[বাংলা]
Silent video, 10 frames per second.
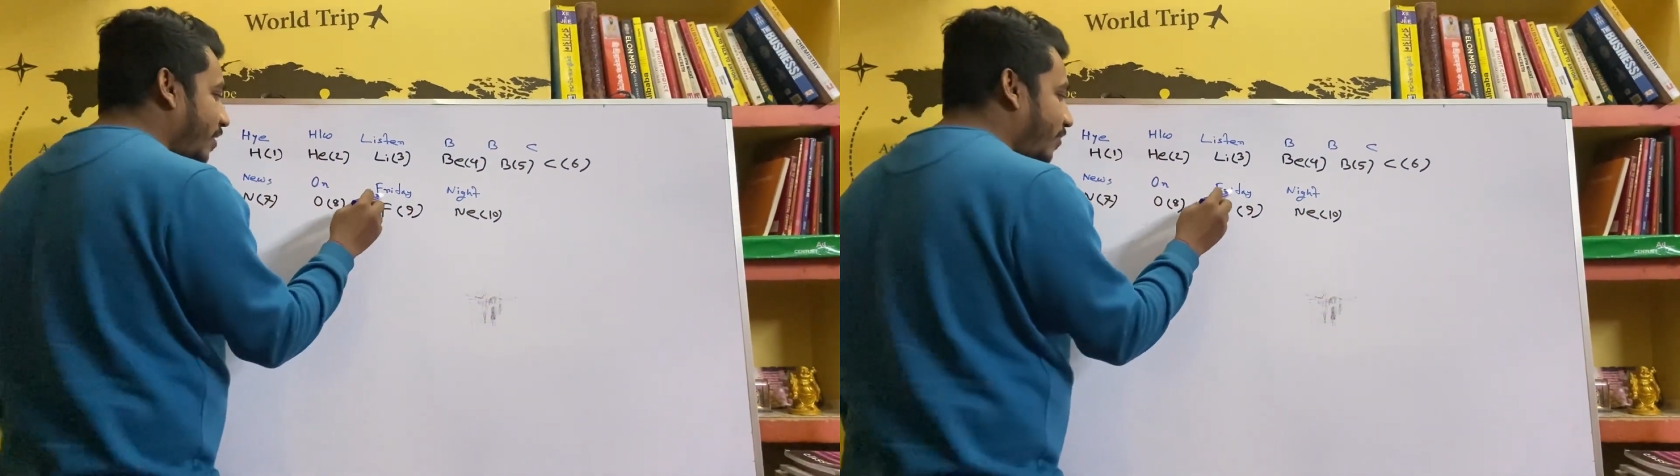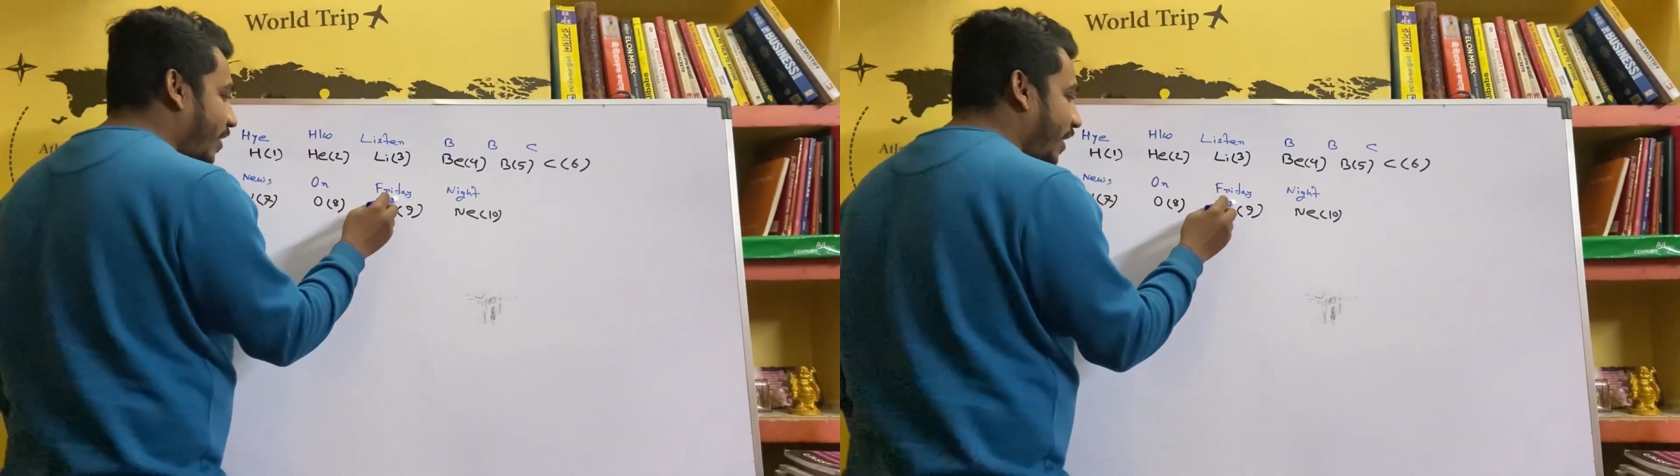
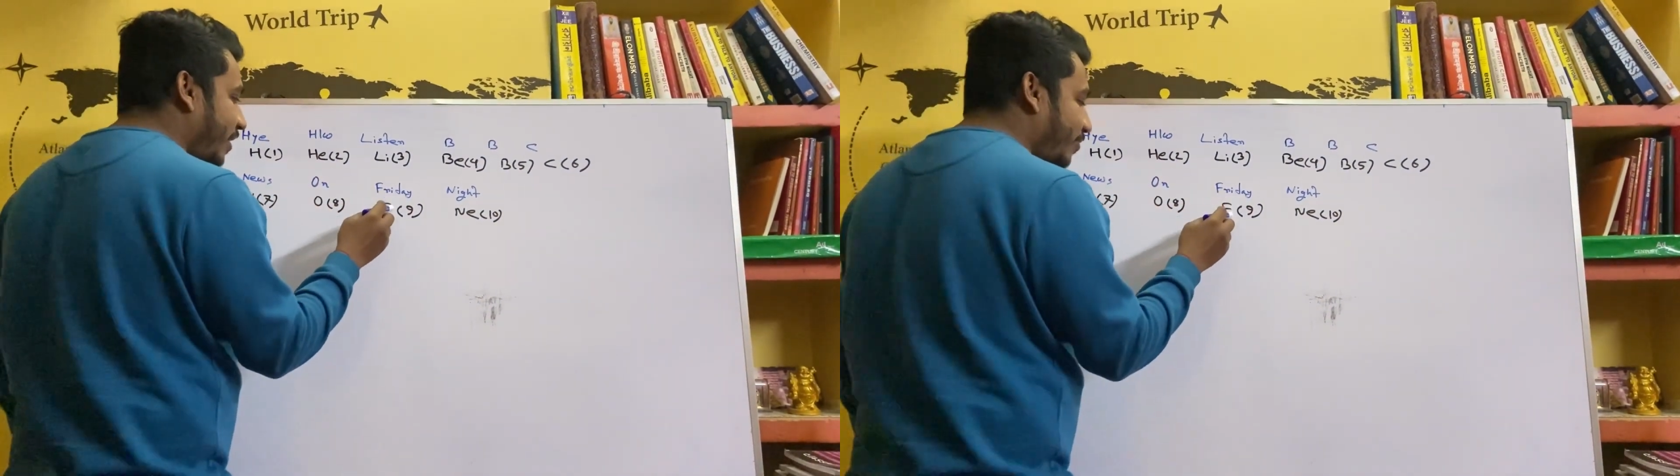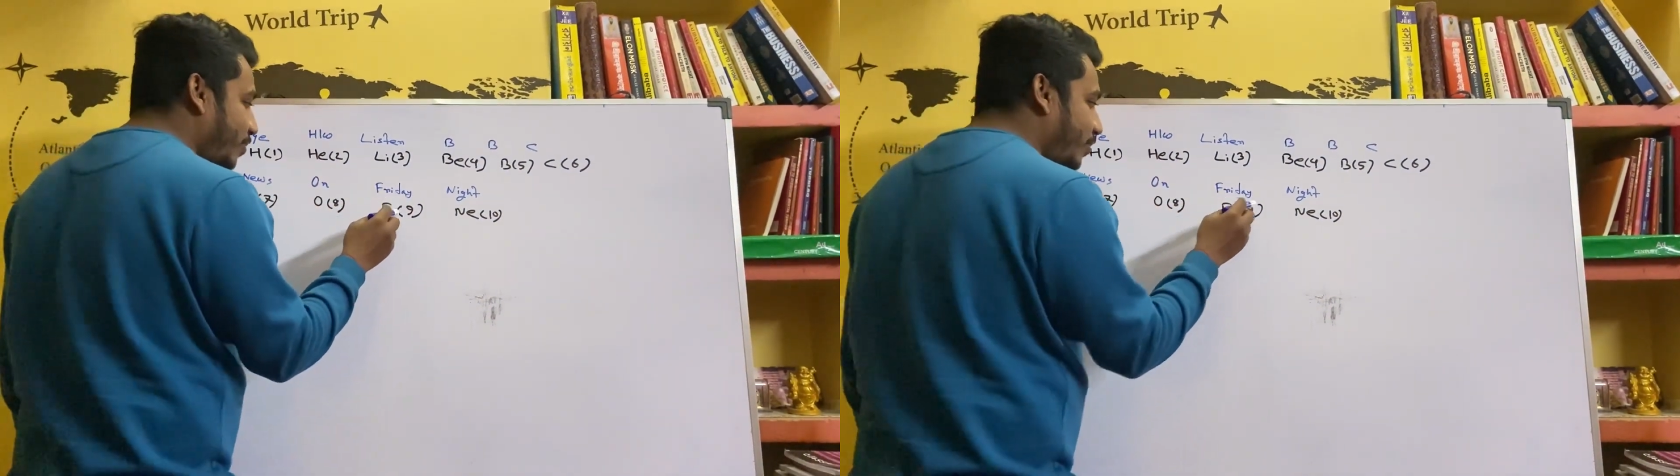
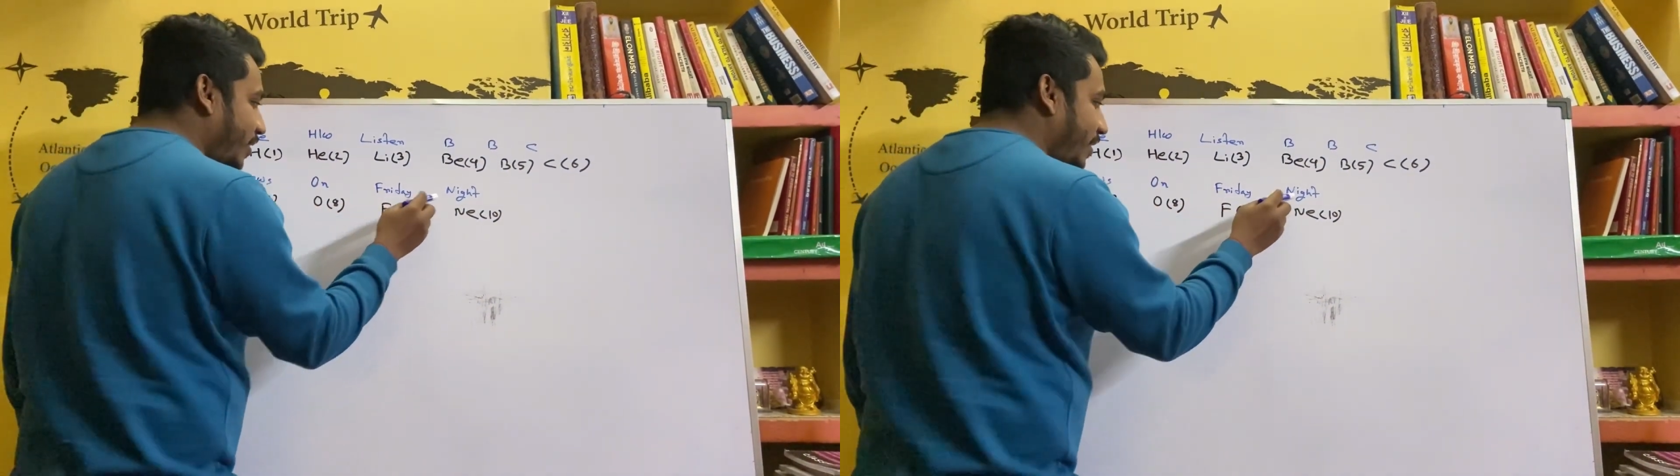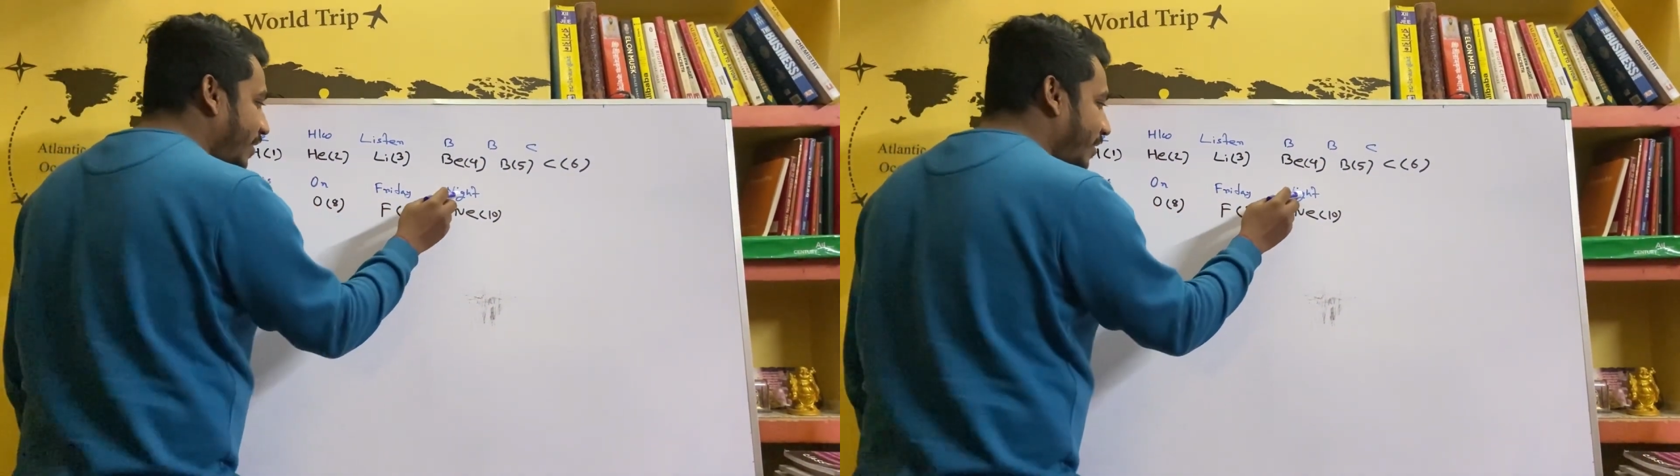ফ্রাইডে ফ্লোরিন